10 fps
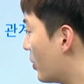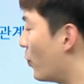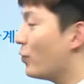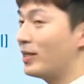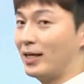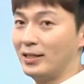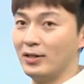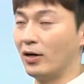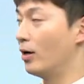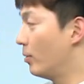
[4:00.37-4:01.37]
형용사 같은
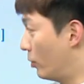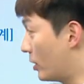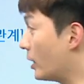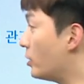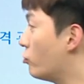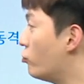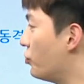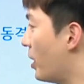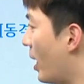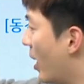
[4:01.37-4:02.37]
거. 뭐 사실 둘
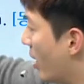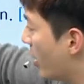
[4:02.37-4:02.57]
중에